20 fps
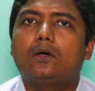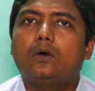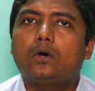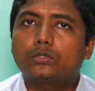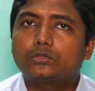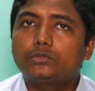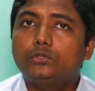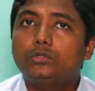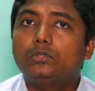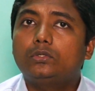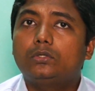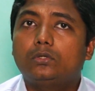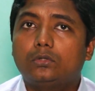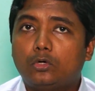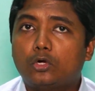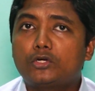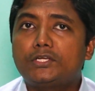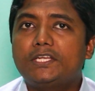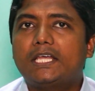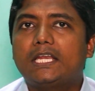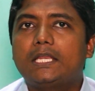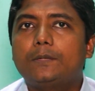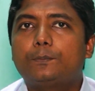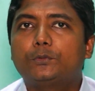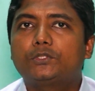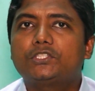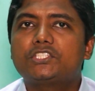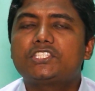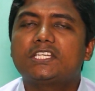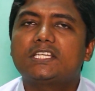অর্থ লগ্নিকারী
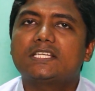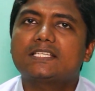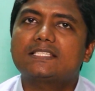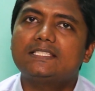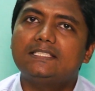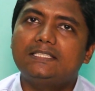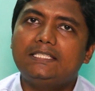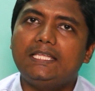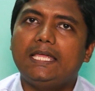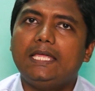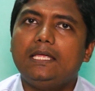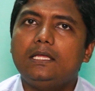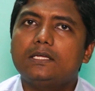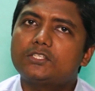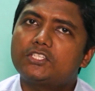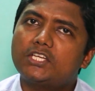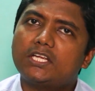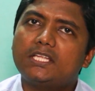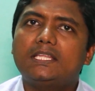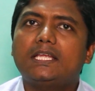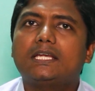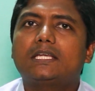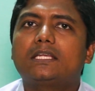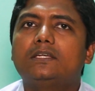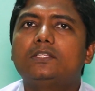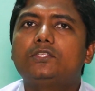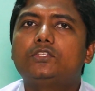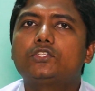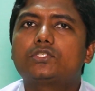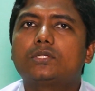প্রতিষ্ঠানের কাছে দিয়ে সেখান থেকে একটা
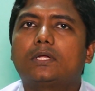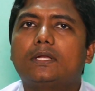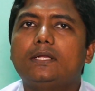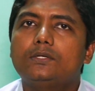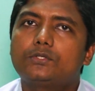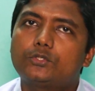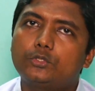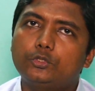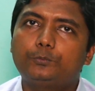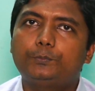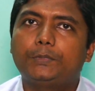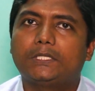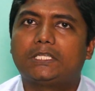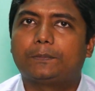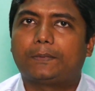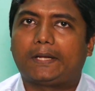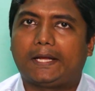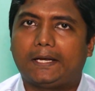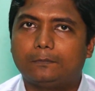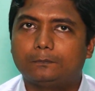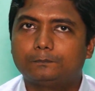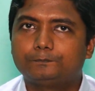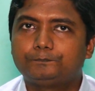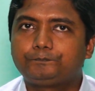নির্দিষ্ট হারে সুদ পেতে পারেন